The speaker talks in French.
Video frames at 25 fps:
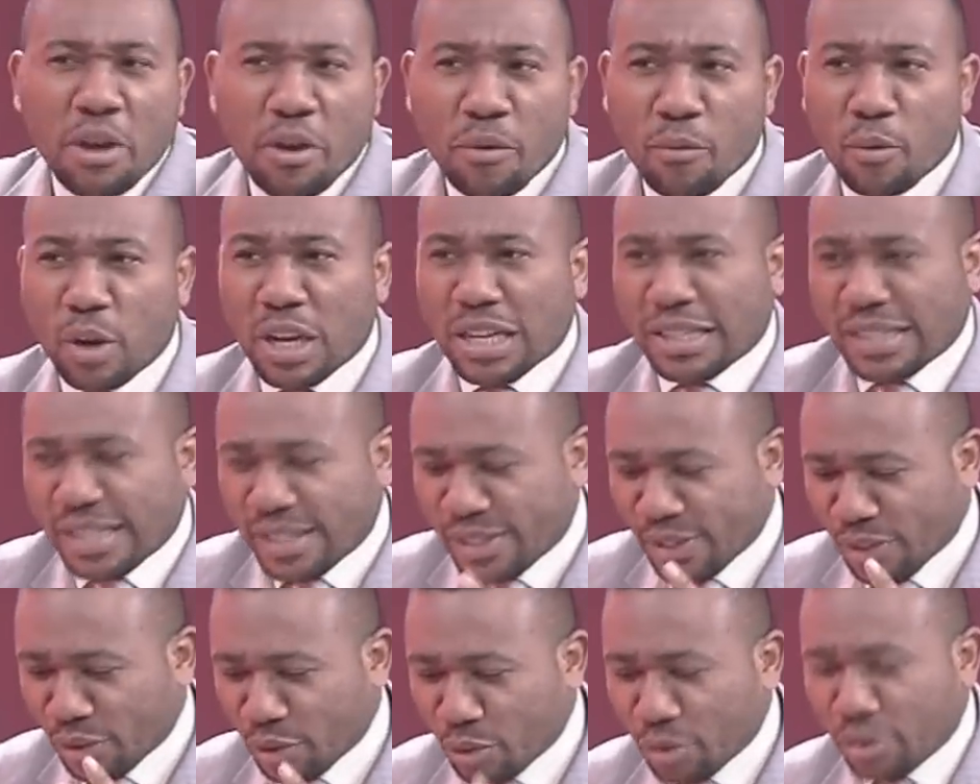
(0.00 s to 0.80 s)
voilà ça
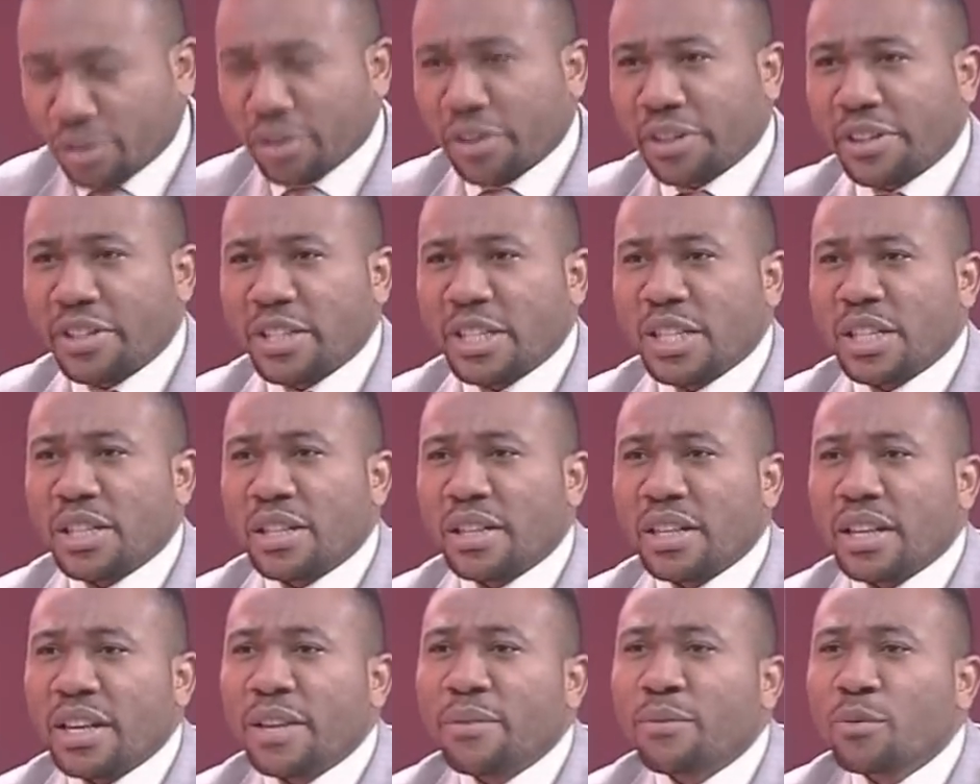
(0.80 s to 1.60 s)
c'est notre
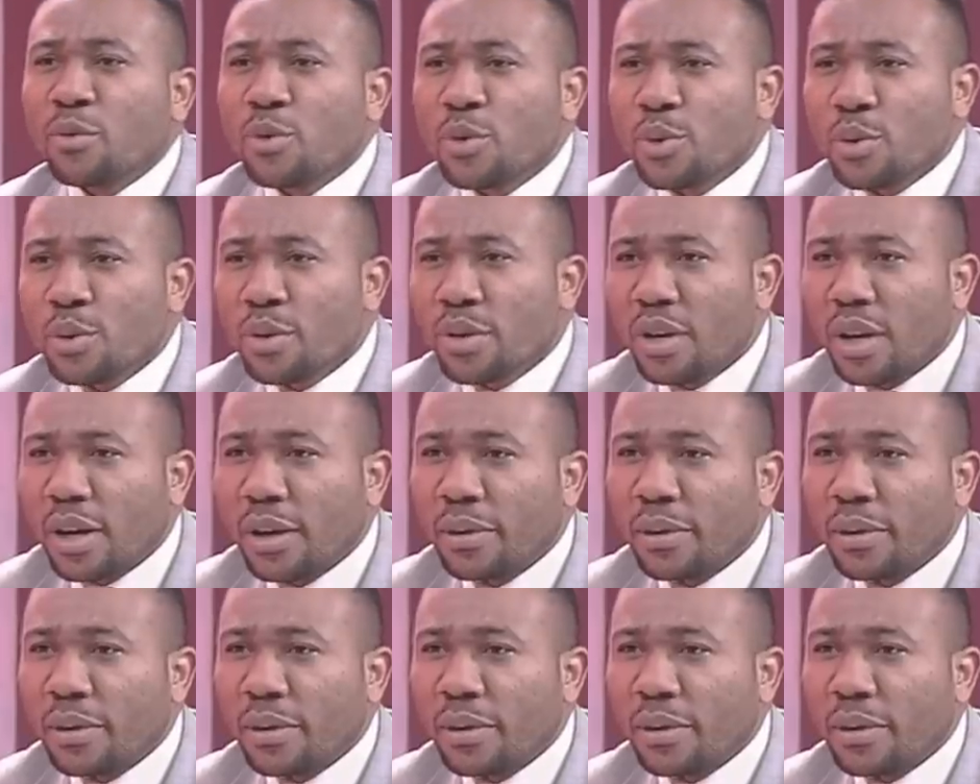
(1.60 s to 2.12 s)
cuisine. Êtes-vous sûr